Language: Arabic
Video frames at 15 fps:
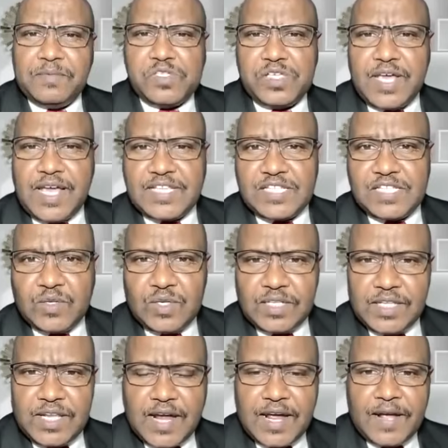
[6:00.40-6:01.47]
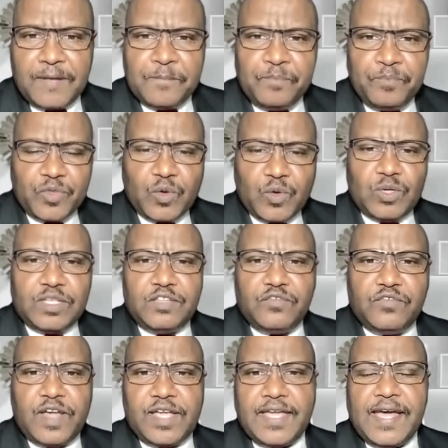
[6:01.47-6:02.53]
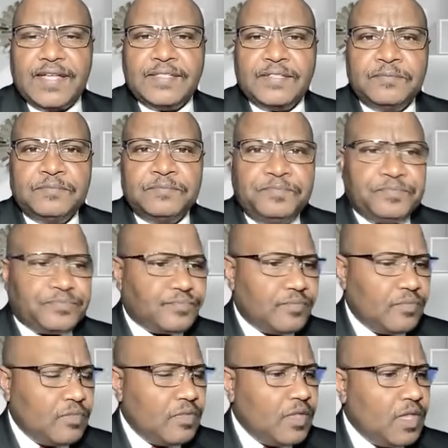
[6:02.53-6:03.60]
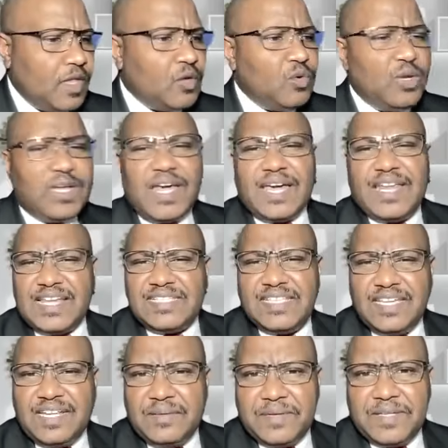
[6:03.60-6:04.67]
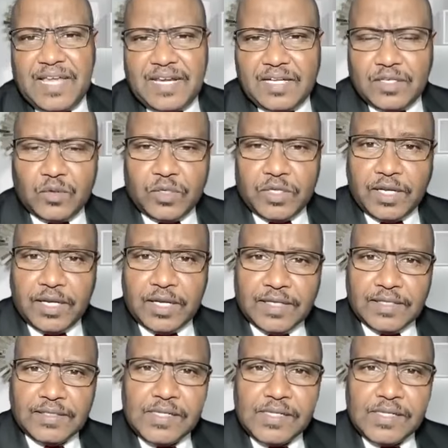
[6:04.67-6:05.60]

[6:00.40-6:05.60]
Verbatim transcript: بالسياسه والادراك والاتفاقيات يقول لك يا اخي الناس احنا ما دارين هنا